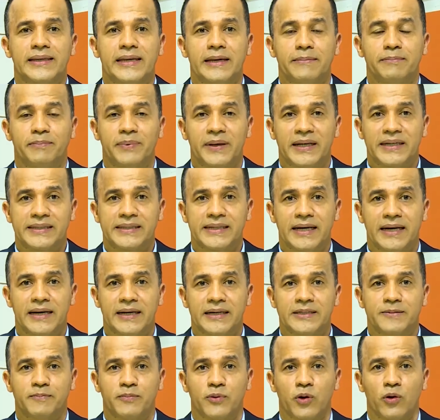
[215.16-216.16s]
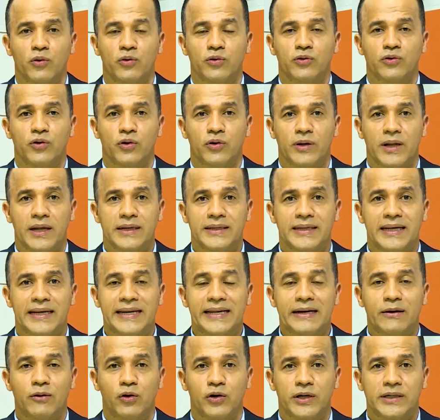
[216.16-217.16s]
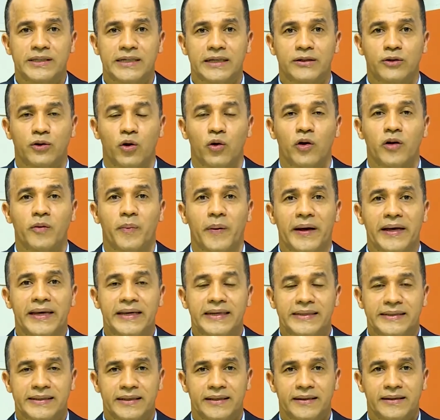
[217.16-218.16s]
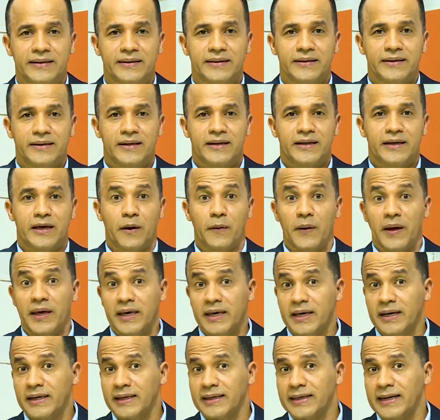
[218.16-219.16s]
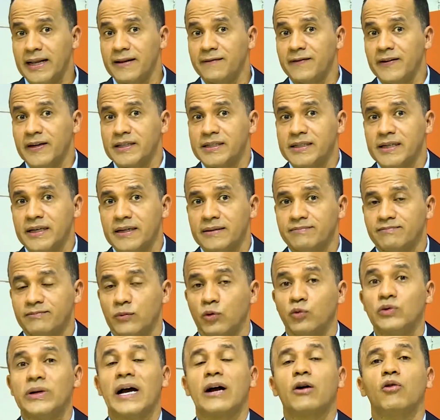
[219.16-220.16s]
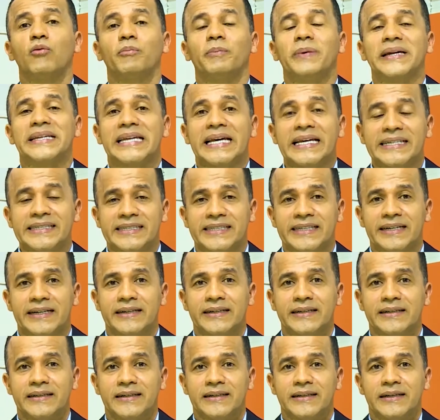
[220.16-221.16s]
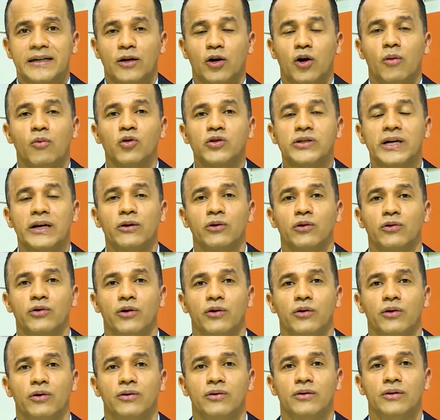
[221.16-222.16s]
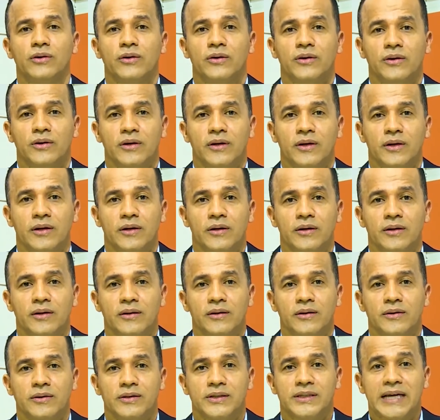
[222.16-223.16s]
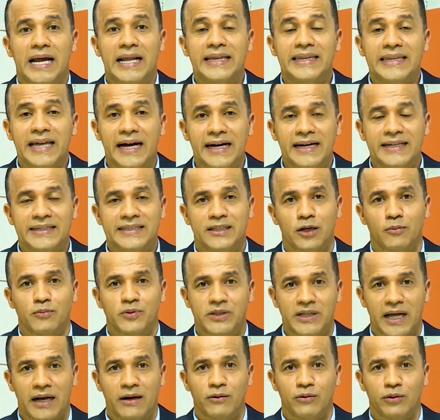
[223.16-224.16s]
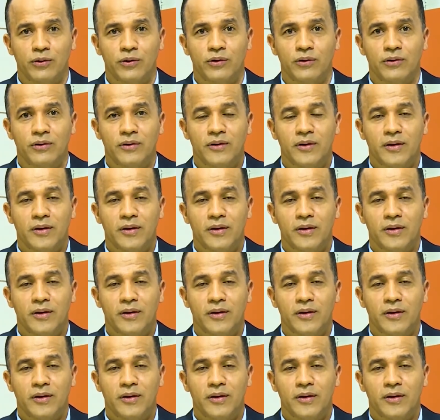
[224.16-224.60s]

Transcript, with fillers: de empresas productoras de licores en todo el país que veían en el biche una competencia. ¿Cómo se logró saltar este obstáculo